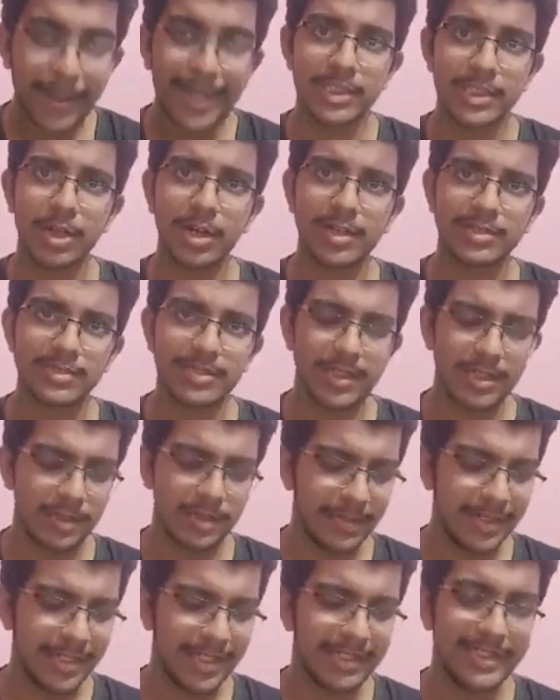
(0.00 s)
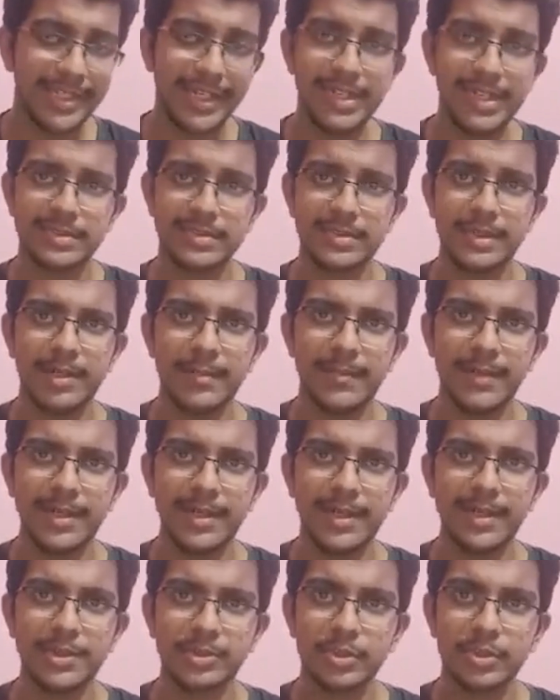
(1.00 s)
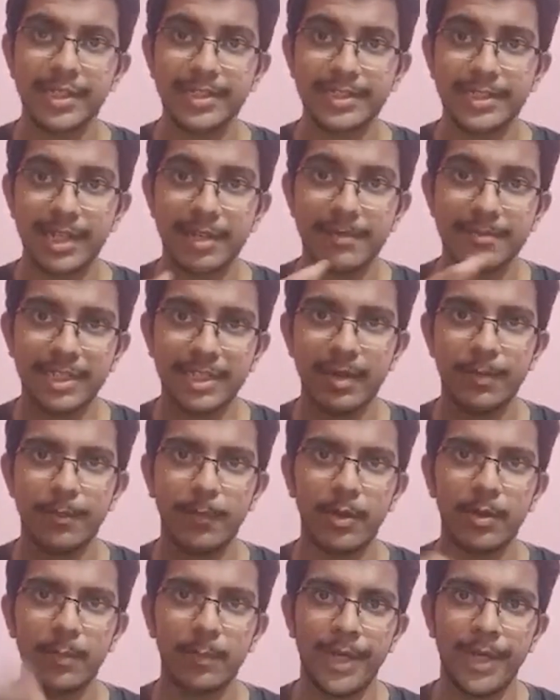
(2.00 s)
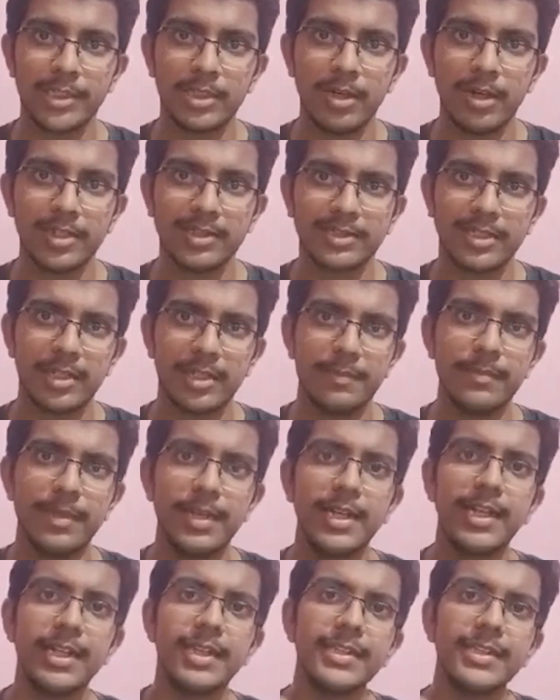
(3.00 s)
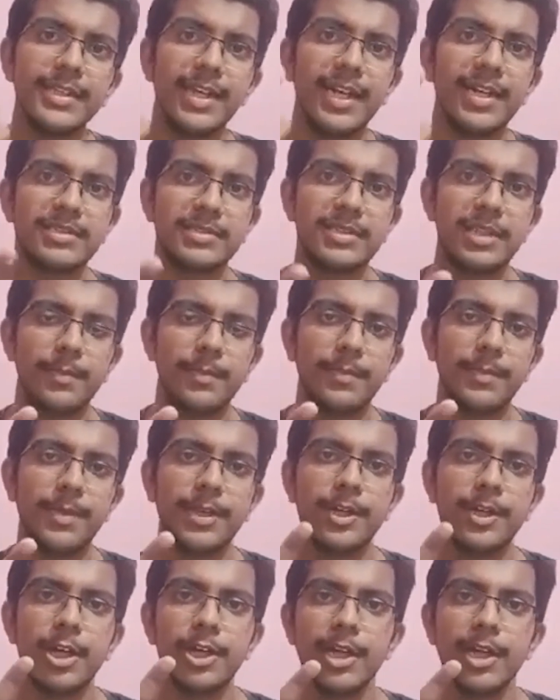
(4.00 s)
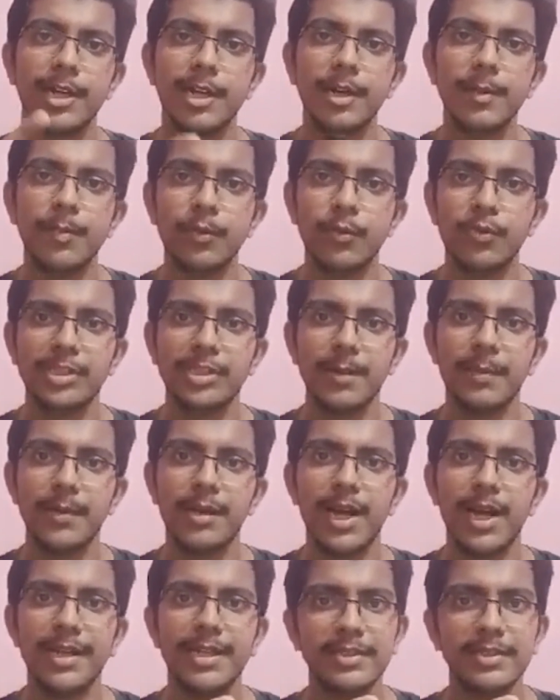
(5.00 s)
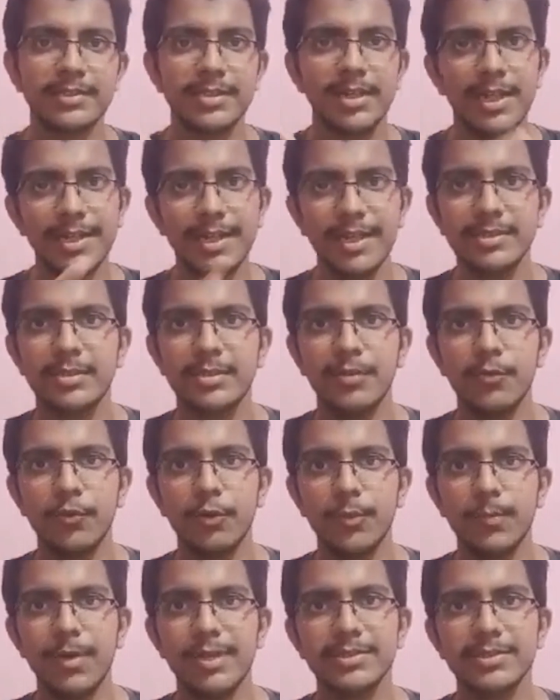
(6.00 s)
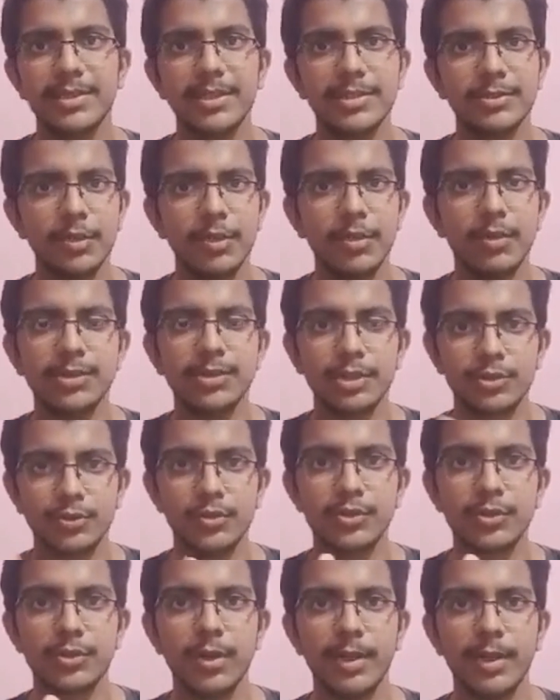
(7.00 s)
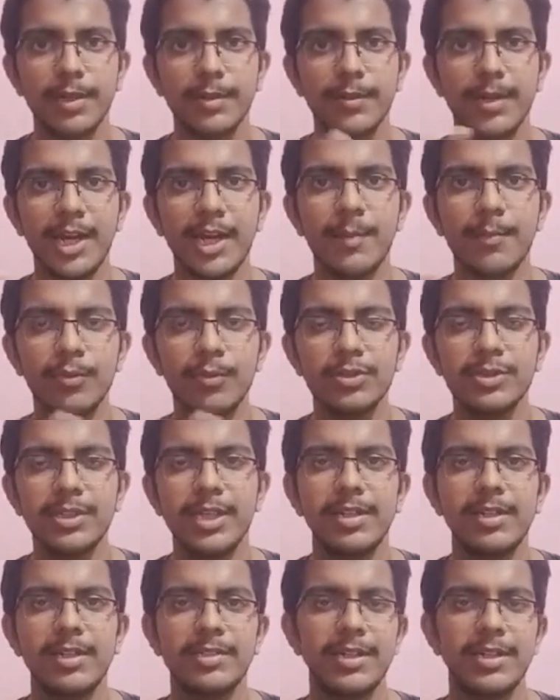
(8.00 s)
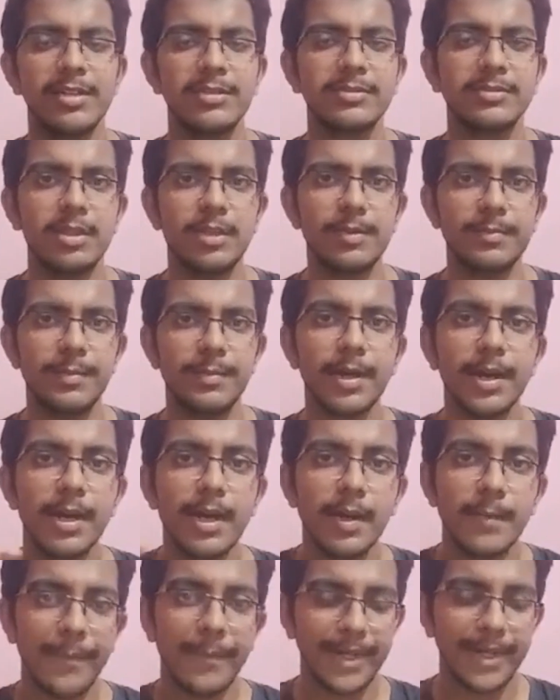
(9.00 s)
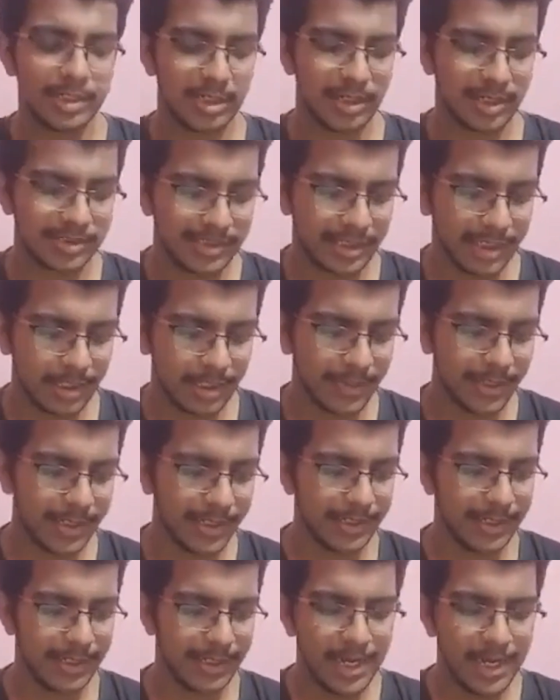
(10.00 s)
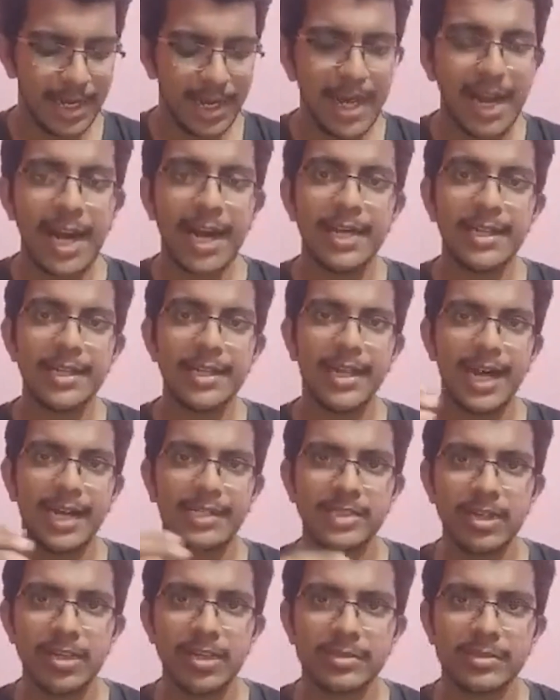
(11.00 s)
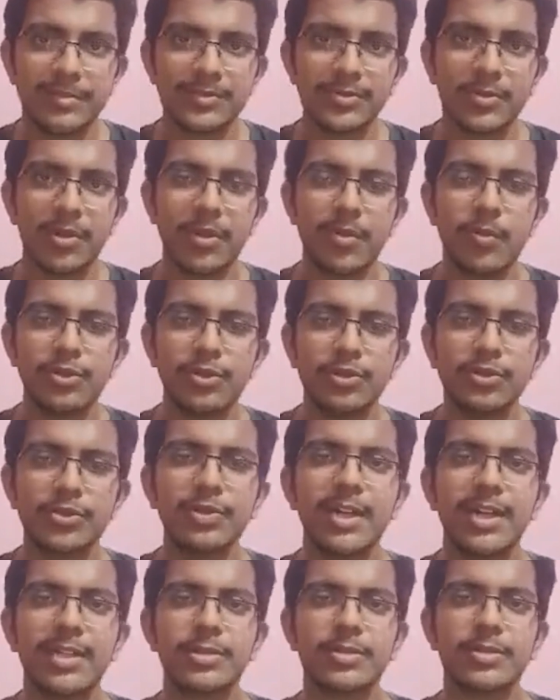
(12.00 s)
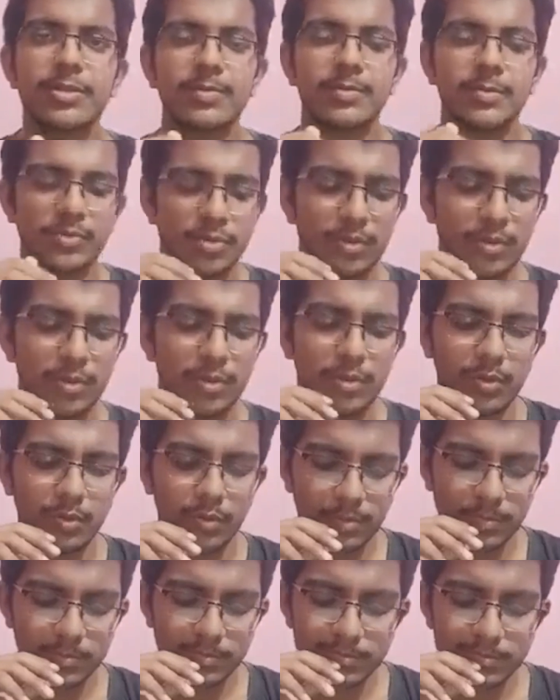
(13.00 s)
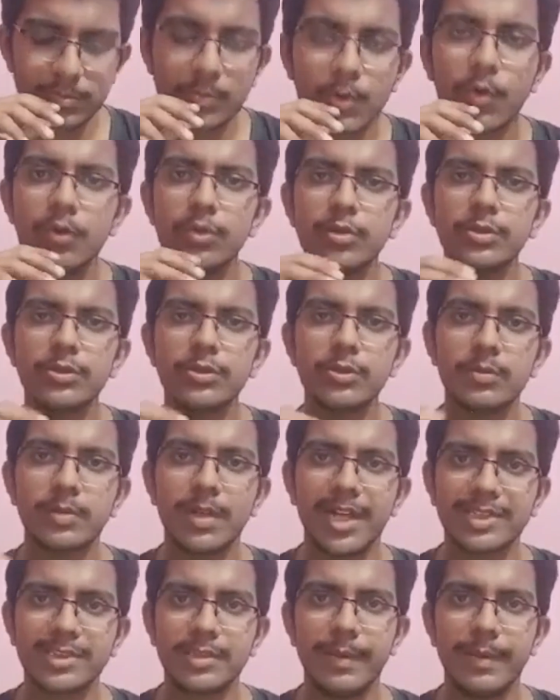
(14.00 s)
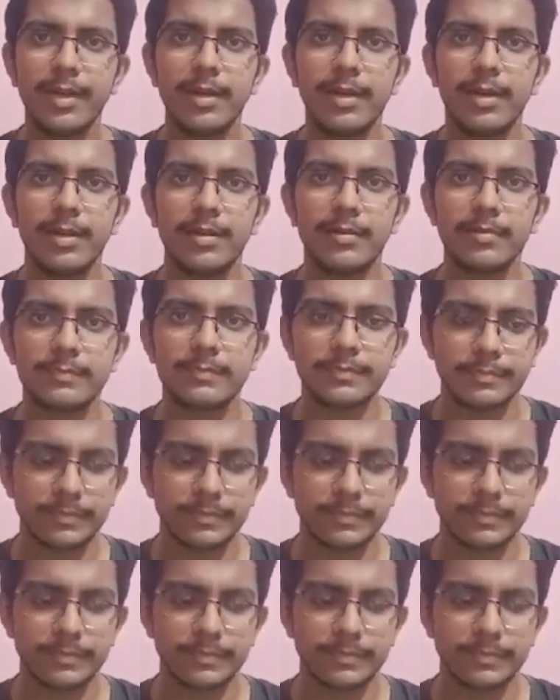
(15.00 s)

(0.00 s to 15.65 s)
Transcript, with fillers: పైథగోరస్ తీరం అని తేల్స్ తీరం అని సో ఈ తీరం చాలా ఇంపార్టెంట్ పైథగోరస్ తీరం తేల్సేరం రెండింటిని ప్రూవ్ చేయమని అడిగిస్తే అడిగేస్తారు ఫోన్ మార్క్స్కి సో ఒకసారి చూసుకోండి ఎలా ప్రూవ్ చేయాలి తేల్సేరం పైదగా సేరం అని అండ్ ఈ ఎక్సెల్ సమ్స్ కూడా కొంచెం కష్టం సో కొంచెం కష్టపడండి